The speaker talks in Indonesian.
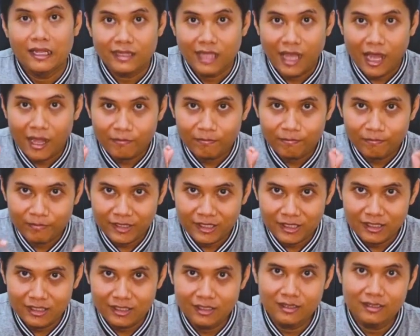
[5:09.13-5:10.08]

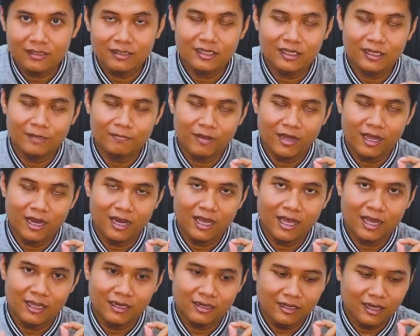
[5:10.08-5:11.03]
tapi di
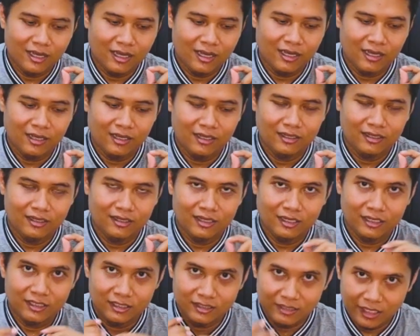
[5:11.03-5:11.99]
kepala Anda
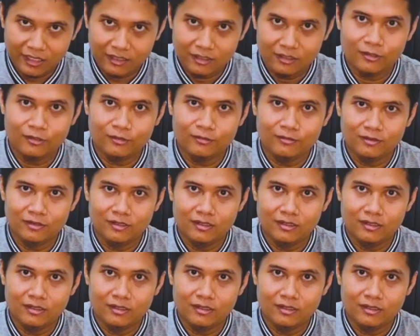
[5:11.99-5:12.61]
reject itu.